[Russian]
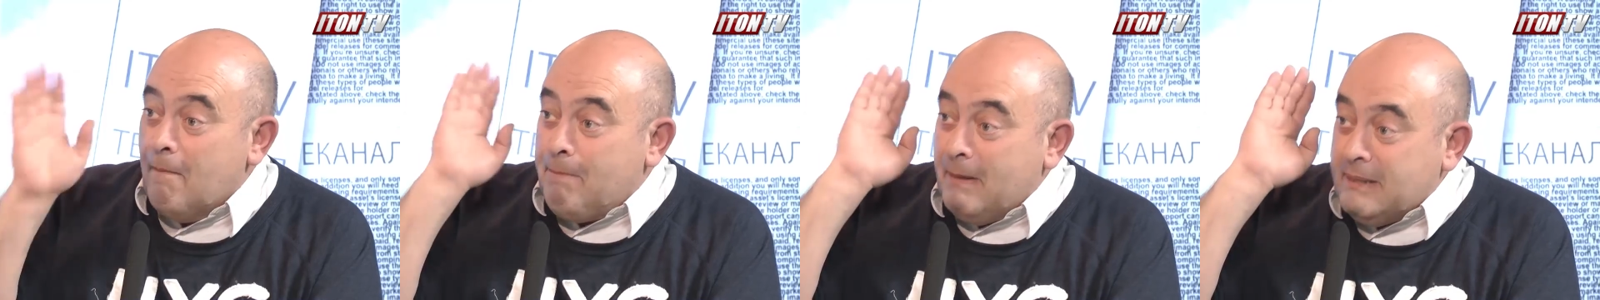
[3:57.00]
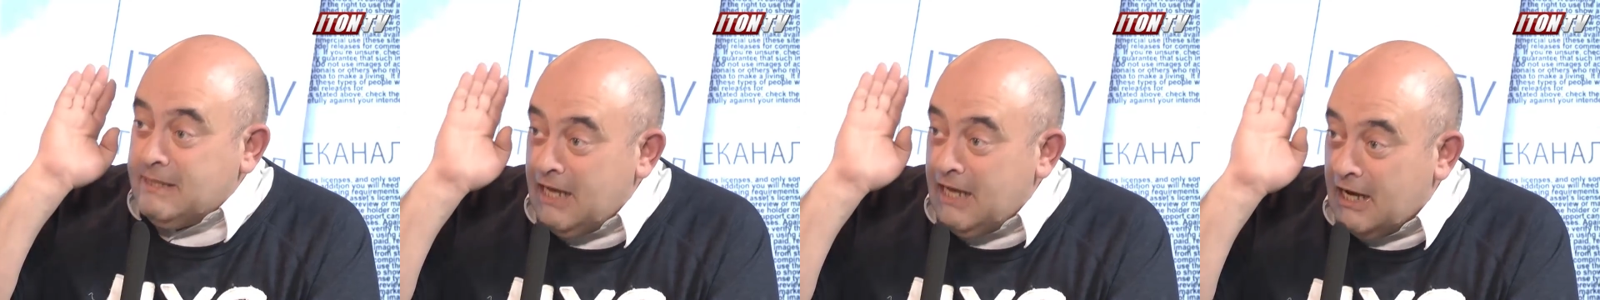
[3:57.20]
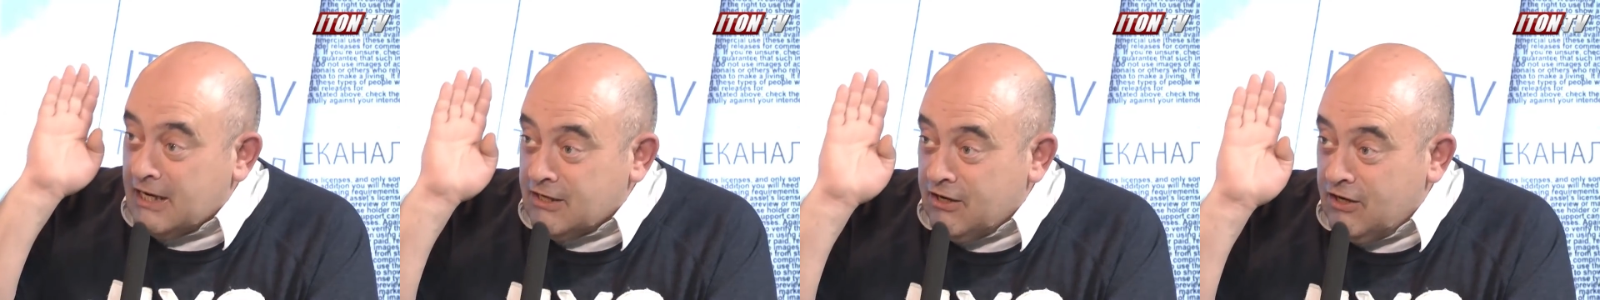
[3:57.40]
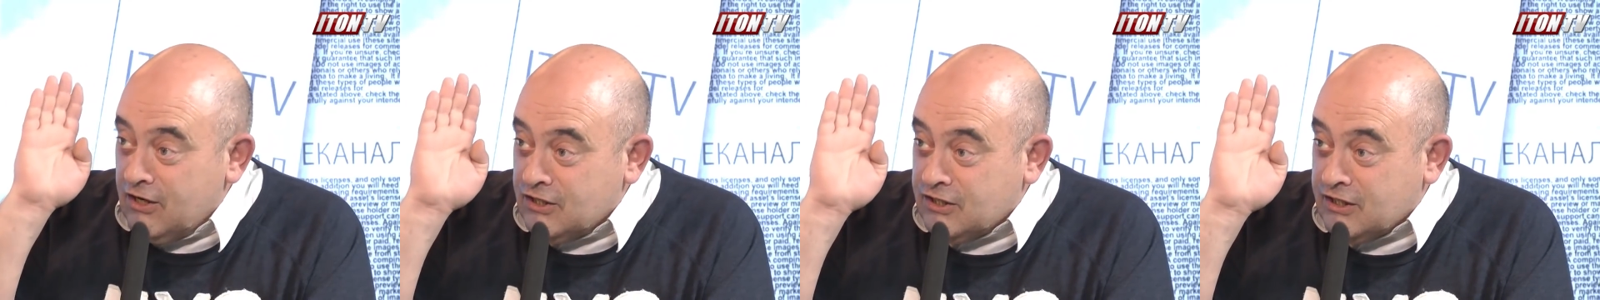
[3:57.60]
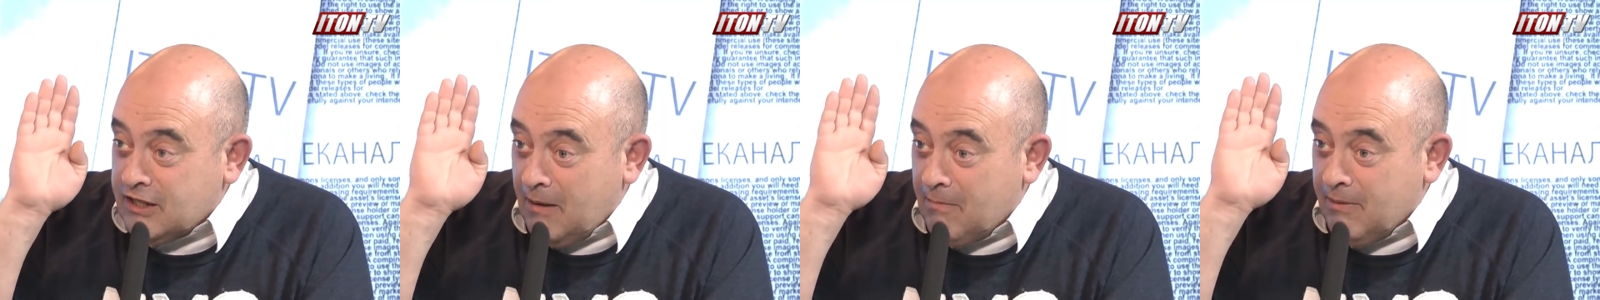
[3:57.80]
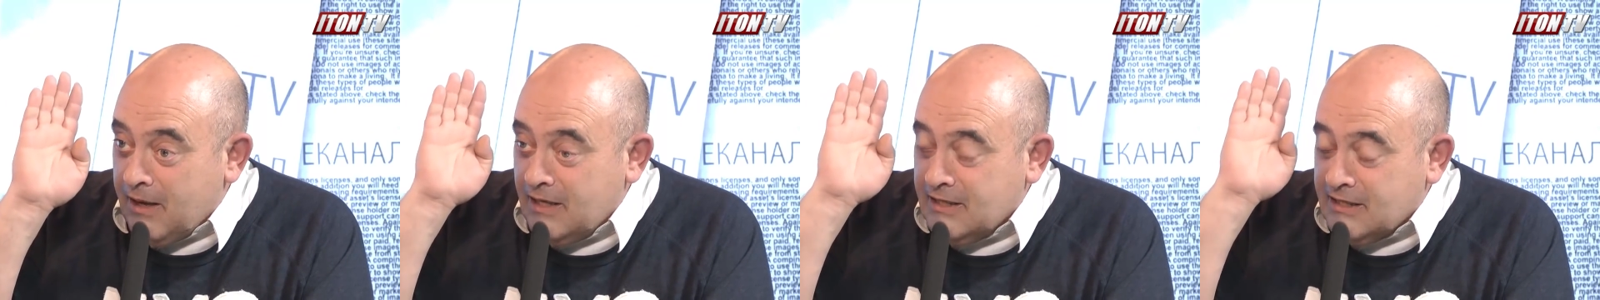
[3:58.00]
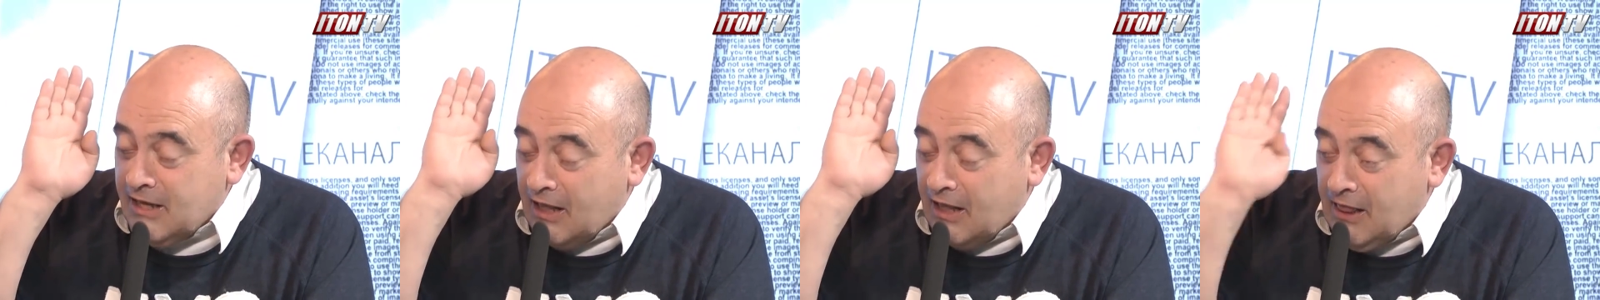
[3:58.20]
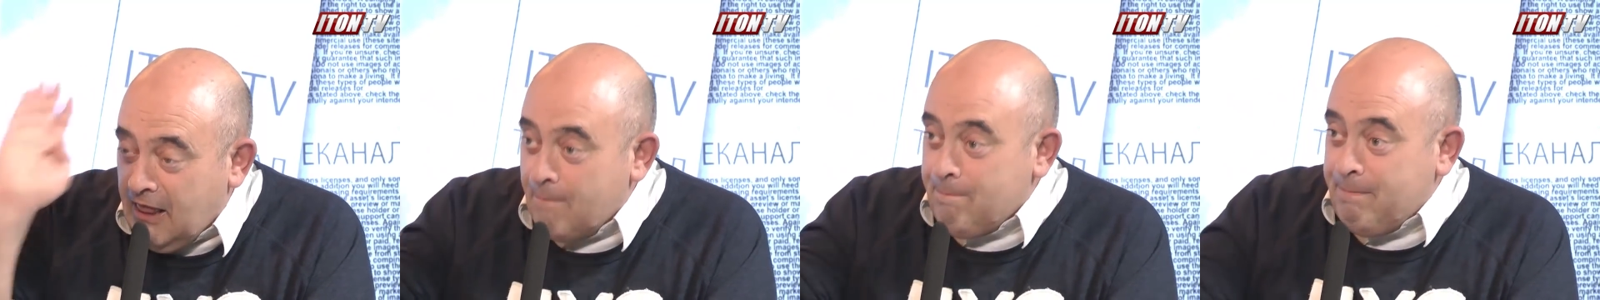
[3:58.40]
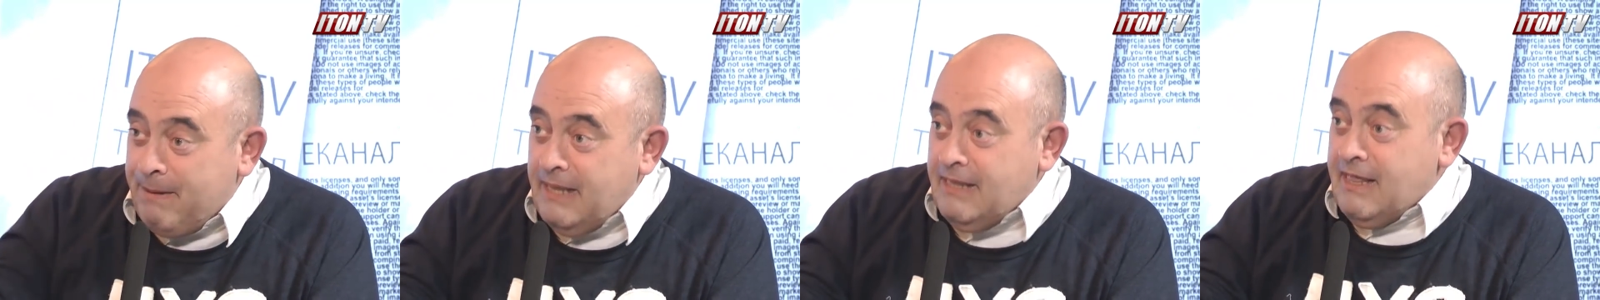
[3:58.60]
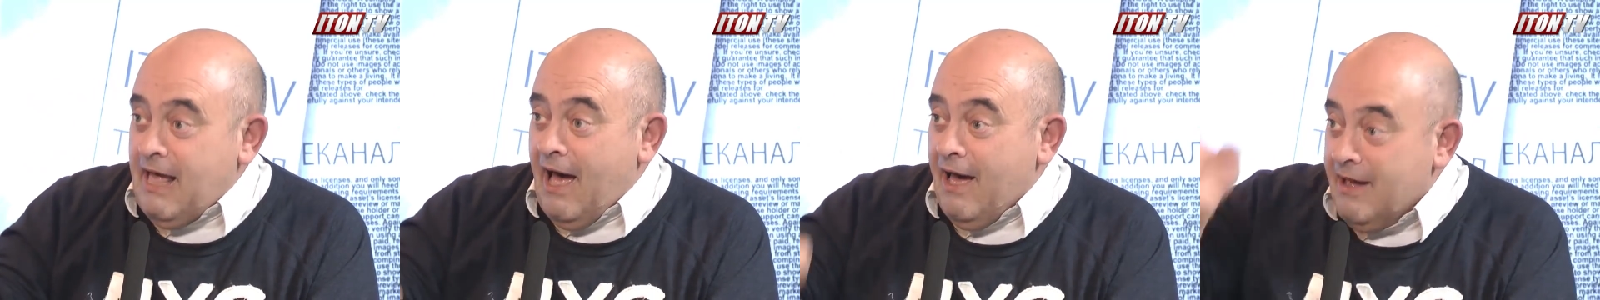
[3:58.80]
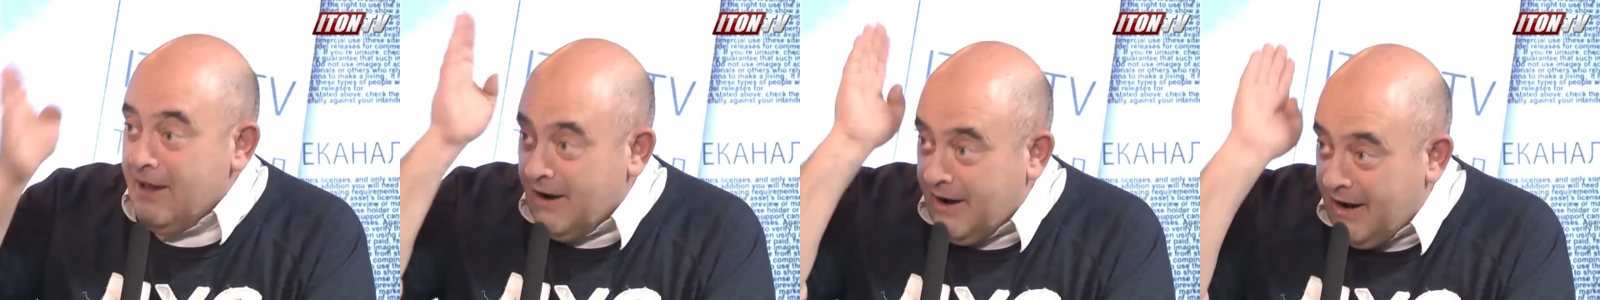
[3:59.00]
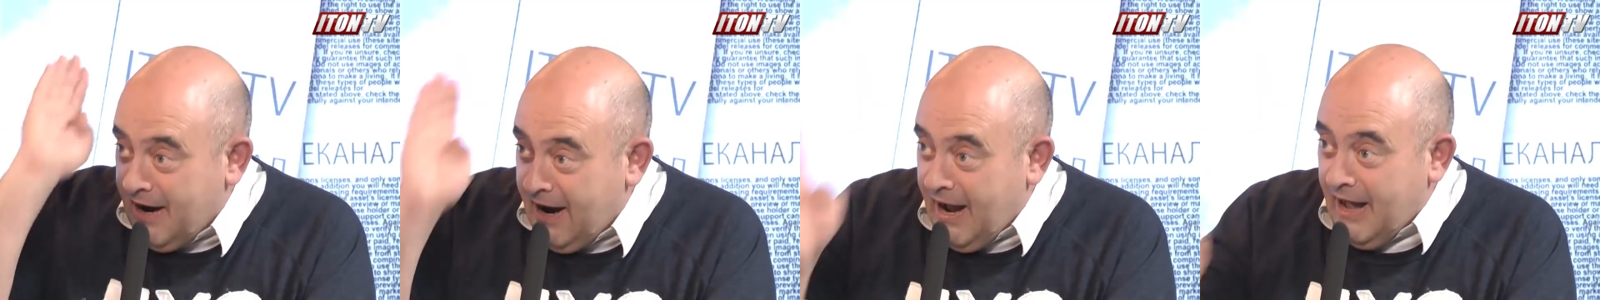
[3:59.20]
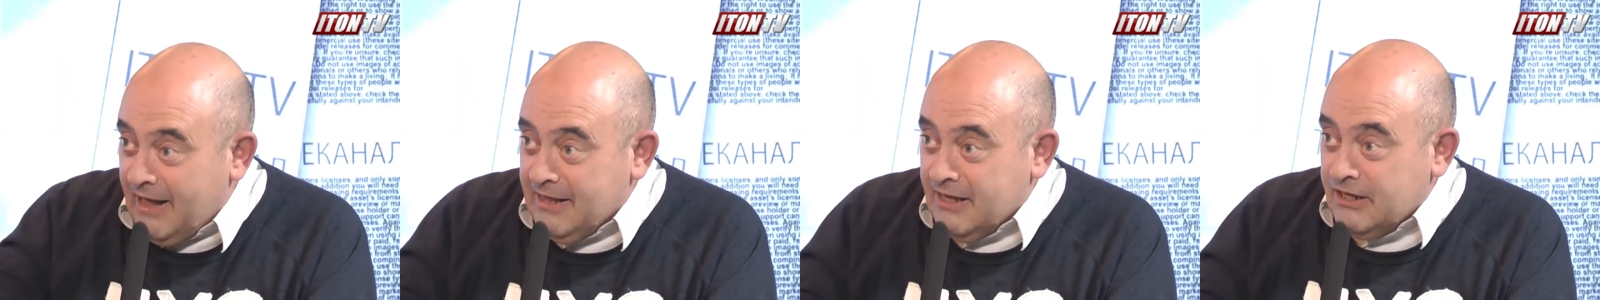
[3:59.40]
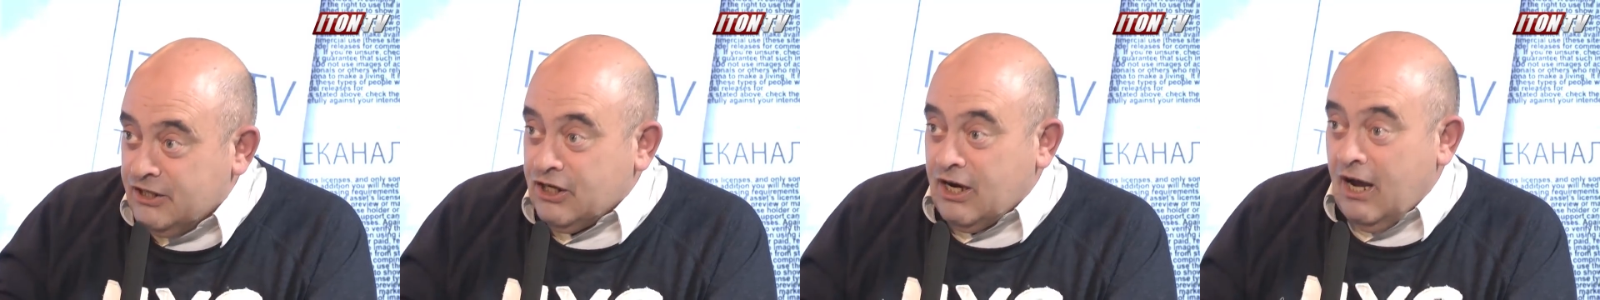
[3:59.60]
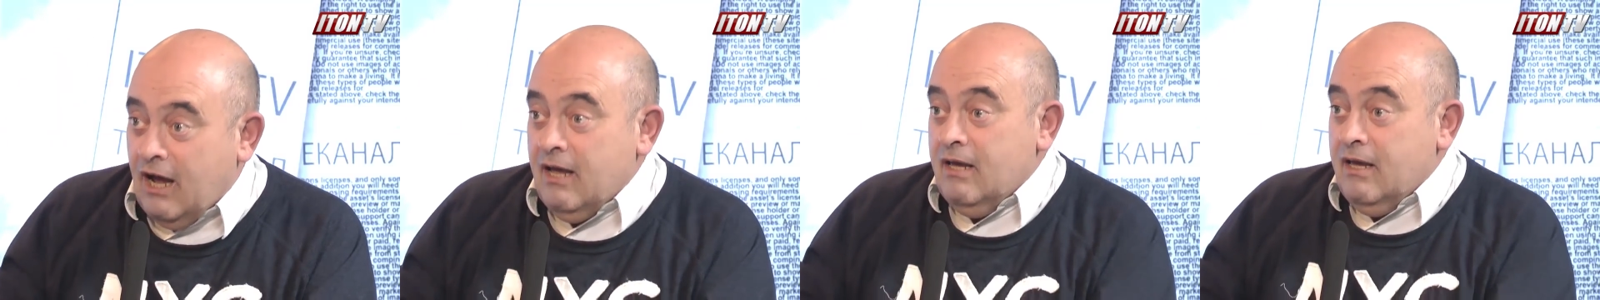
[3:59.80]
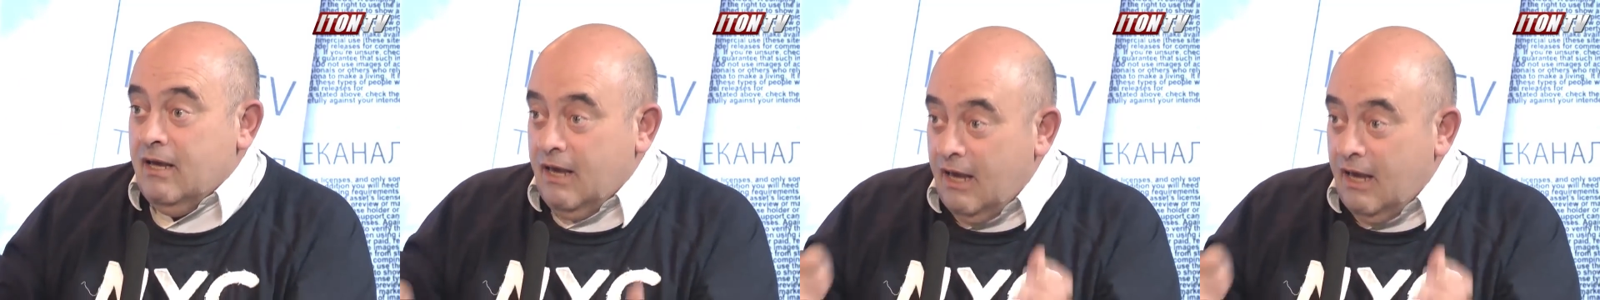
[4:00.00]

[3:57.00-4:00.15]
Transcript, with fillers: поддерживаешь там, я не знаю, Лапида, галочка.